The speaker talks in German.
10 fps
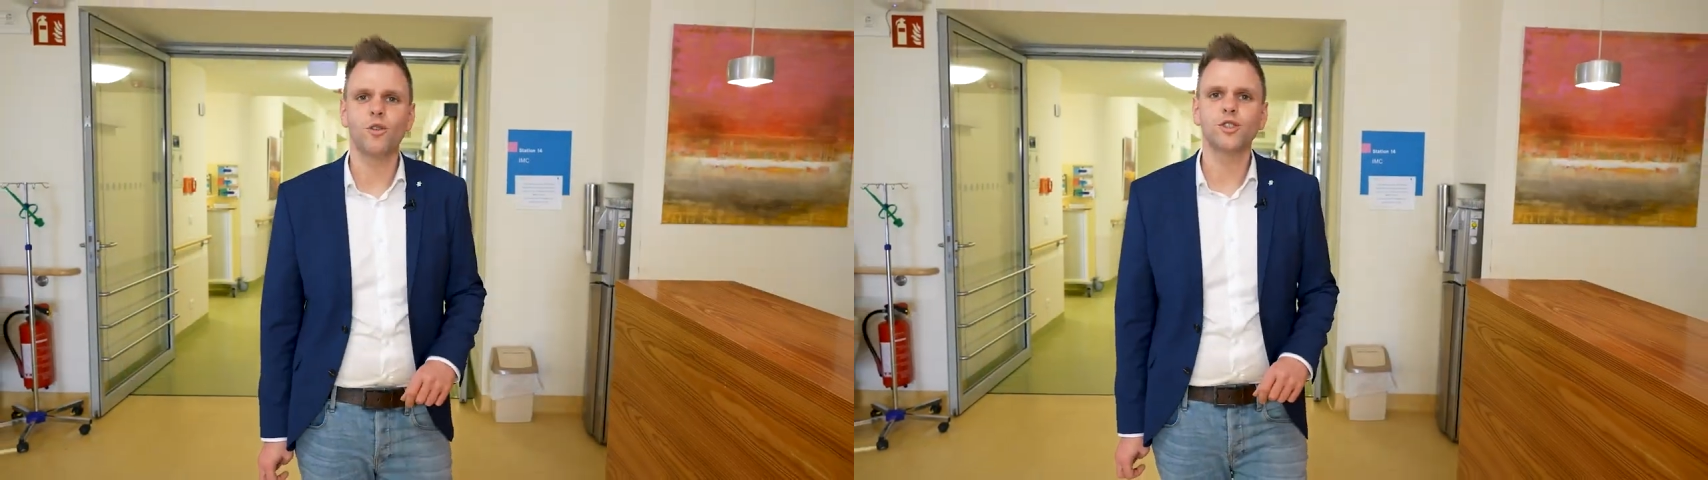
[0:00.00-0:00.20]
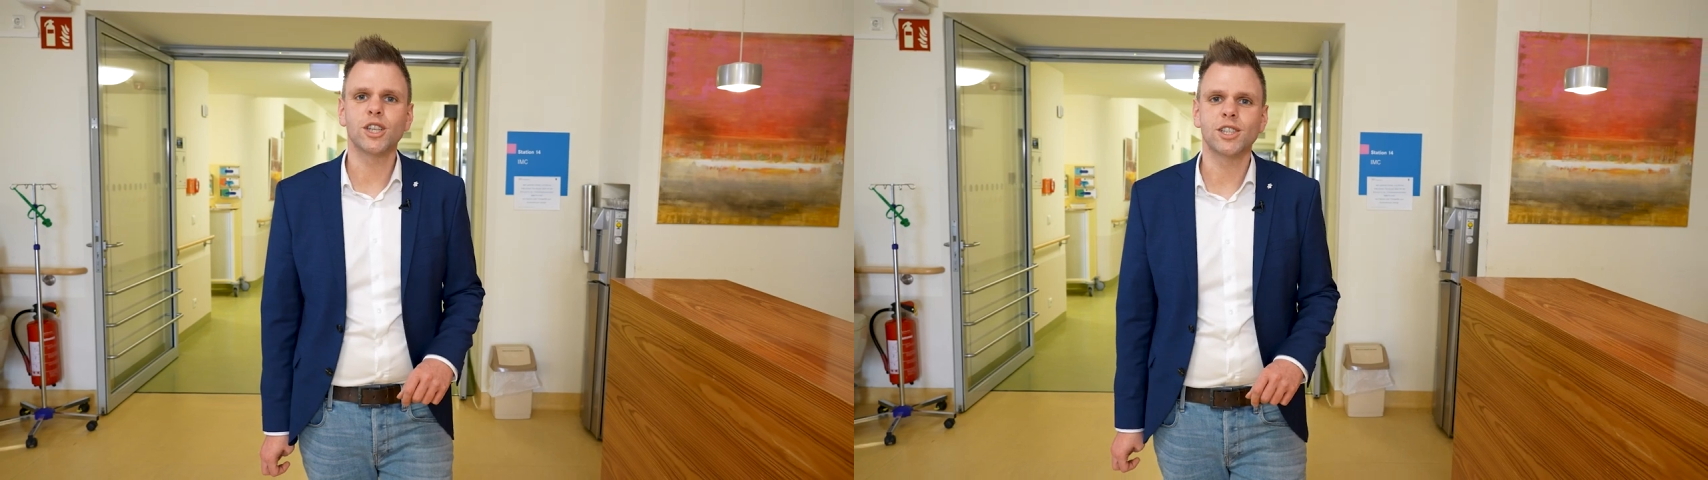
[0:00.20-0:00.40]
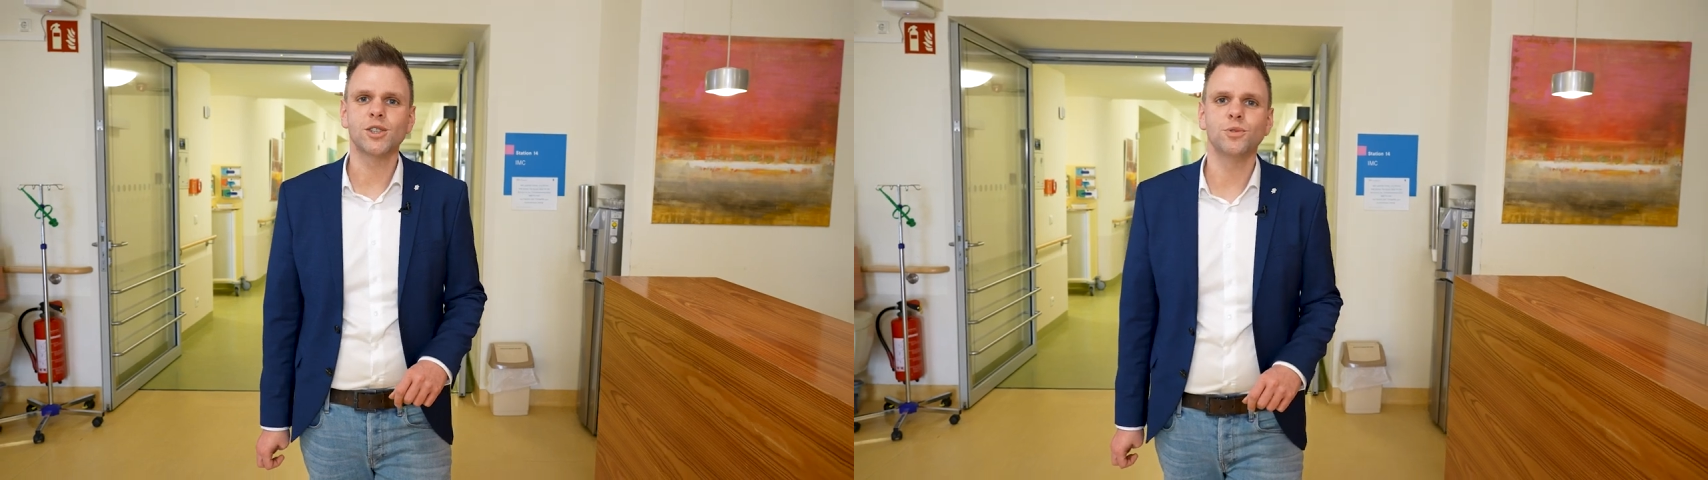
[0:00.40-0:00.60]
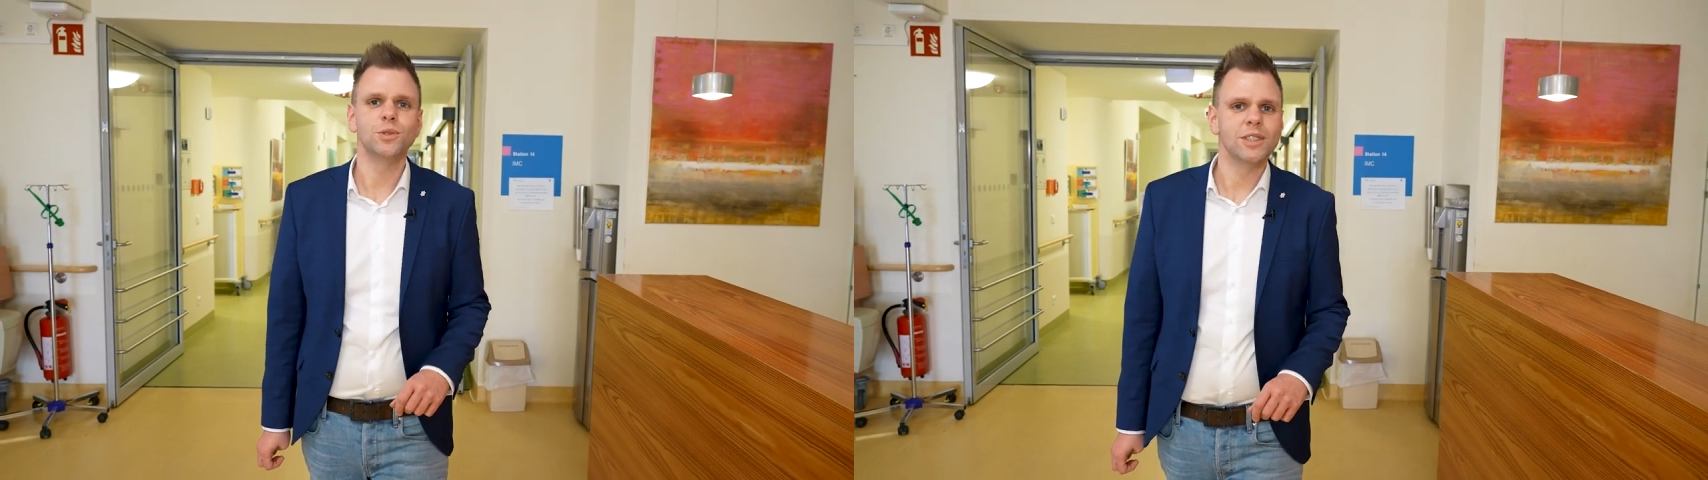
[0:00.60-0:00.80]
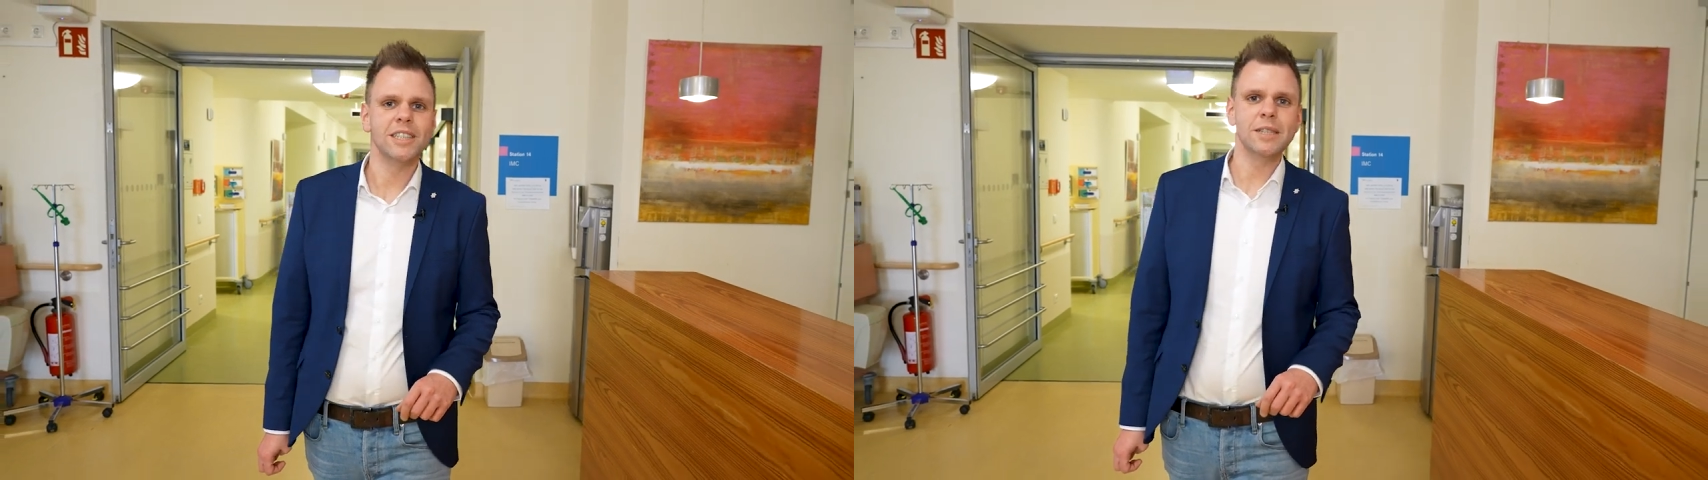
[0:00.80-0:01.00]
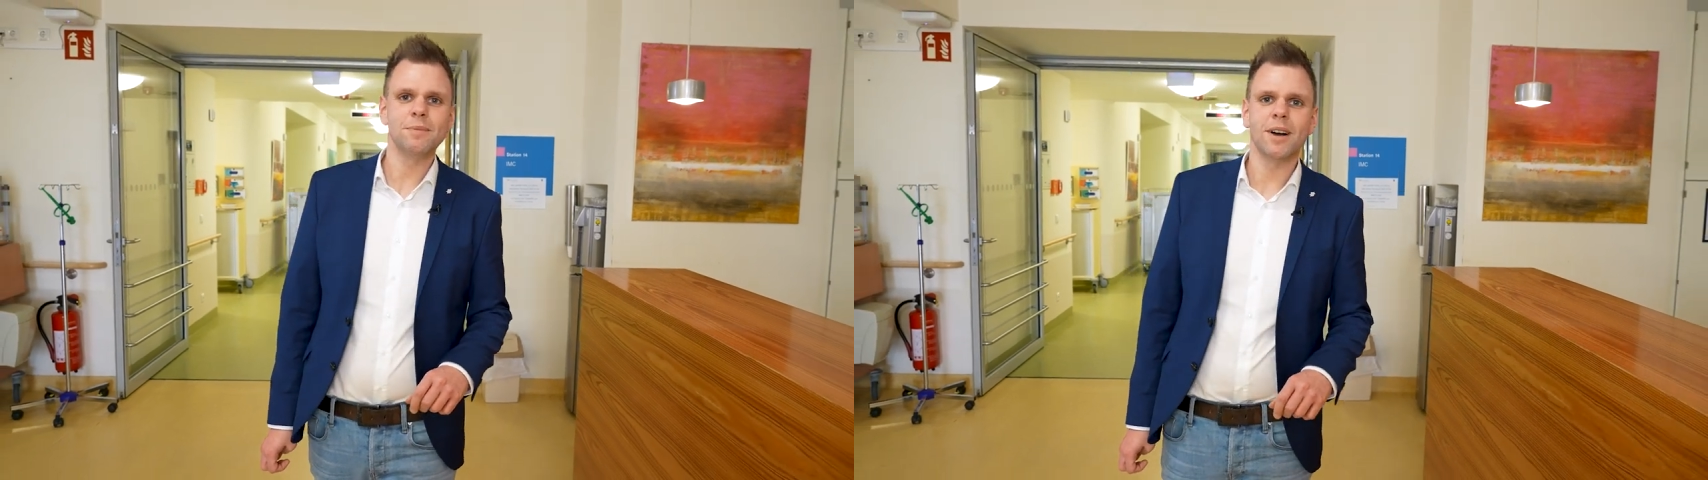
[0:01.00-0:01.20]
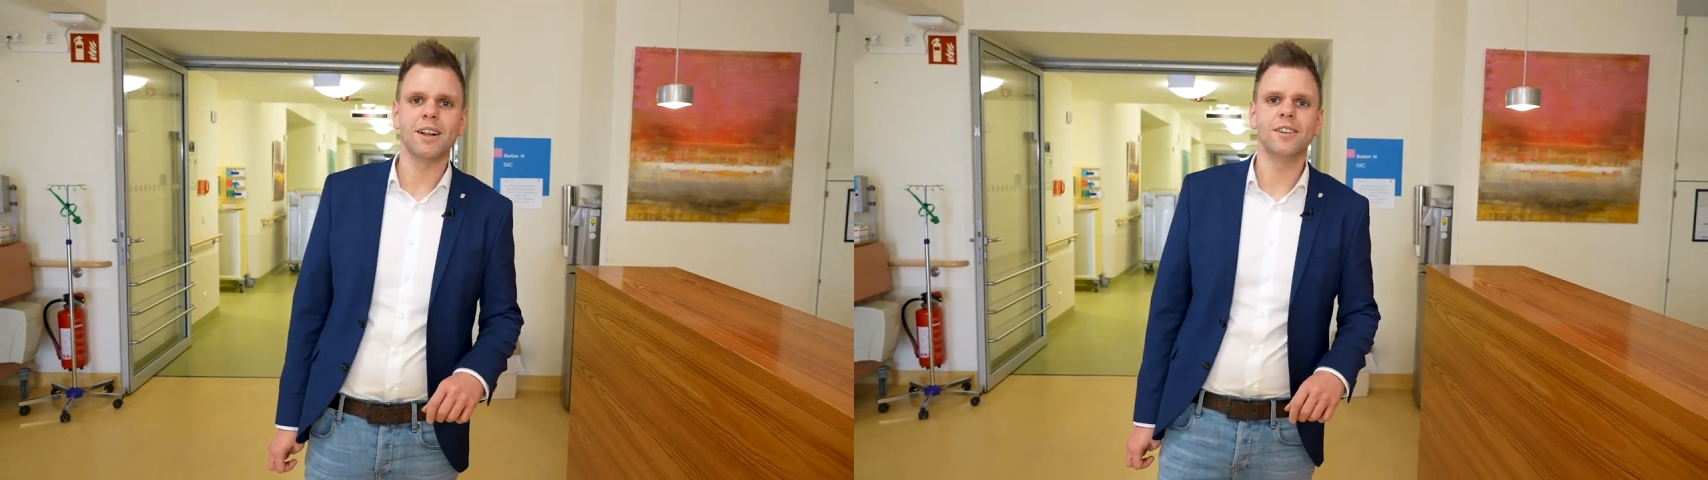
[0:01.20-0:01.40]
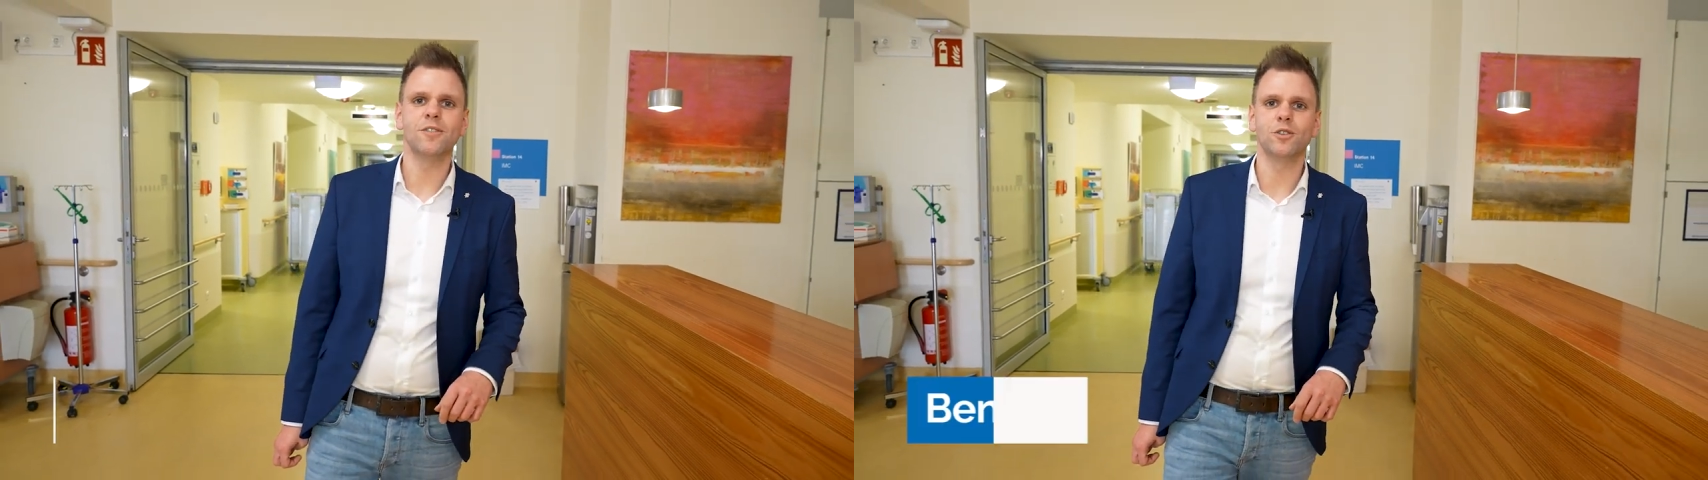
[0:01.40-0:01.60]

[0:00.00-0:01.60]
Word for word: auf Station, diesmal